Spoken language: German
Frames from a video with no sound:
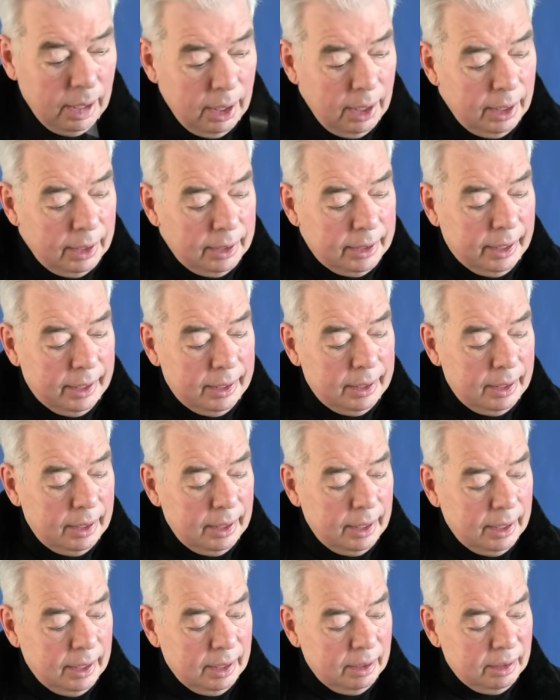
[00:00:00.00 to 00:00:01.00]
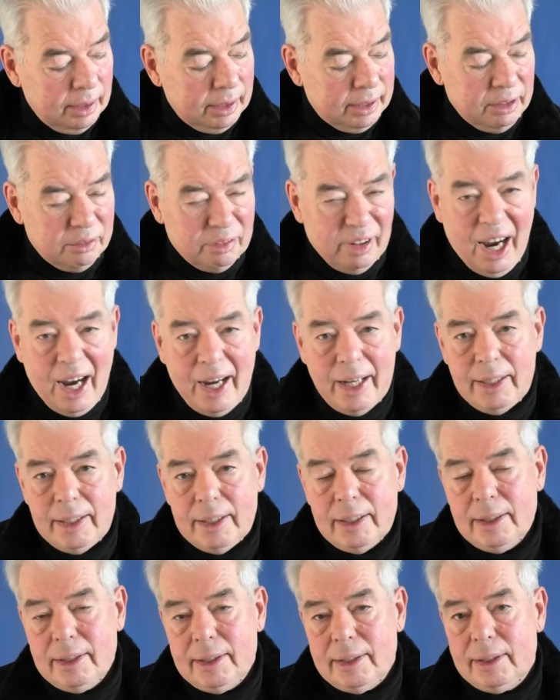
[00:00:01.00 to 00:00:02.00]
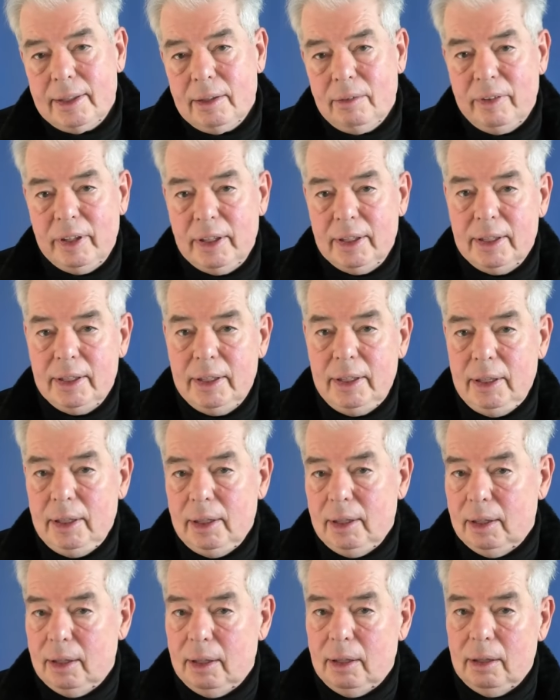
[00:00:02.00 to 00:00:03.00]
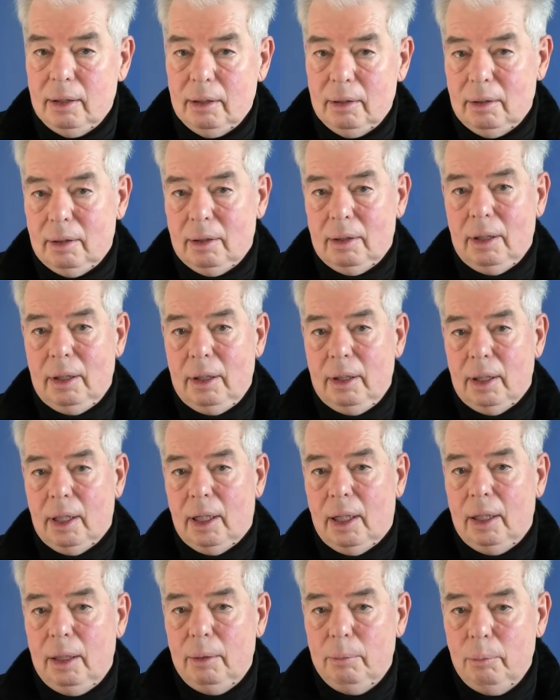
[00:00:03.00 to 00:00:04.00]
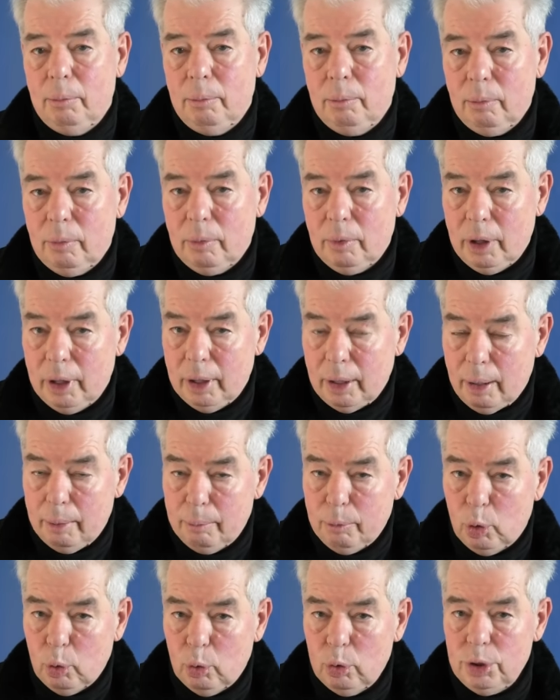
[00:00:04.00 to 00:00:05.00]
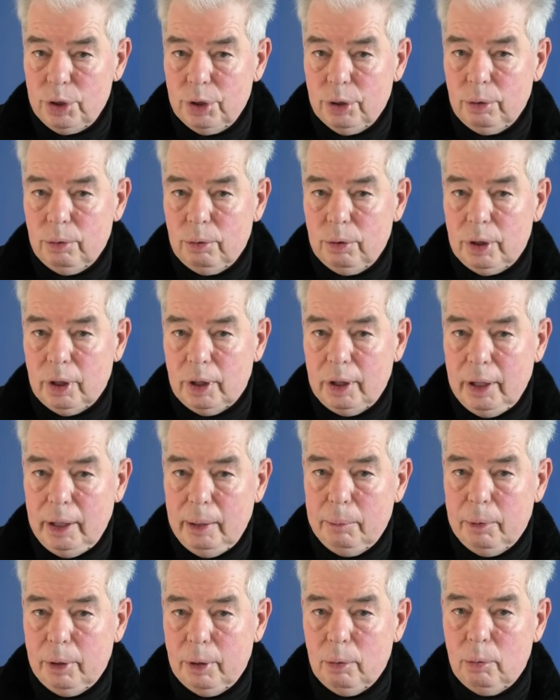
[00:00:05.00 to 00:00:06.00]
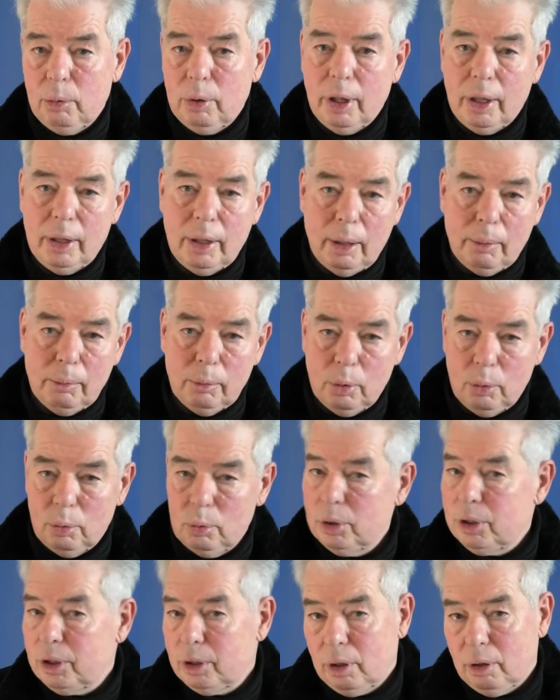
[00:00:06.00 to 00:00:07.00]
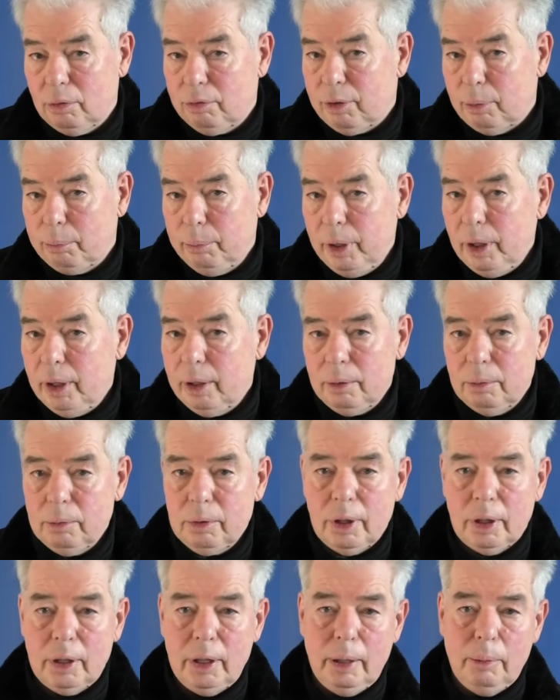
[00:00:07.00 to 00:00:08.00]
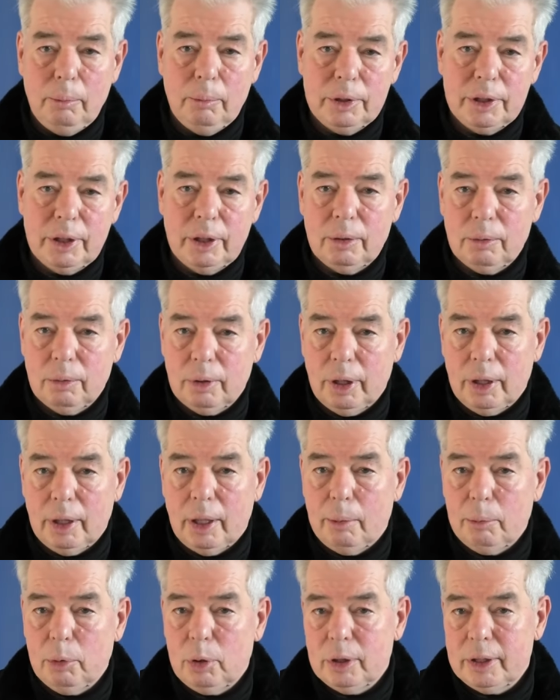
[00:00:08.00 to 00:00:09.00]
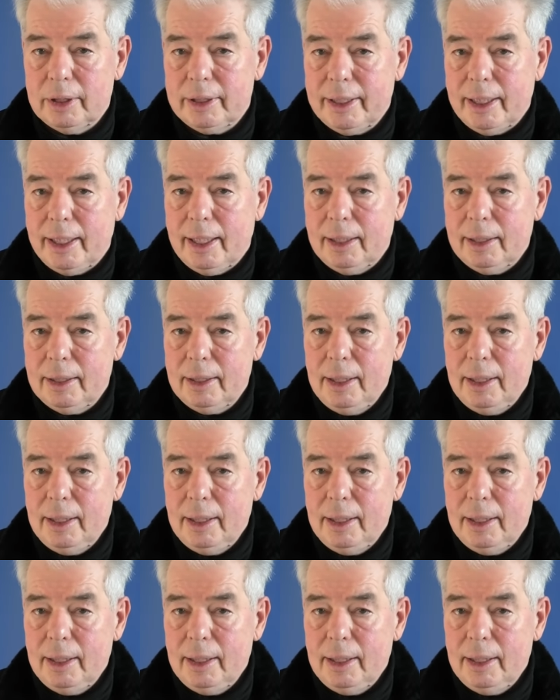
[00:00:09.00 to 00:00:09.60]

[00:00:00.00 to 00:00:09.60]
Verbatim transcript: Denn die Wahrheit ist, wenn Sie in einem in einem größeren Unternehmen oder in einem großen, auch Familienunternehmen sind oder in einem Konzern,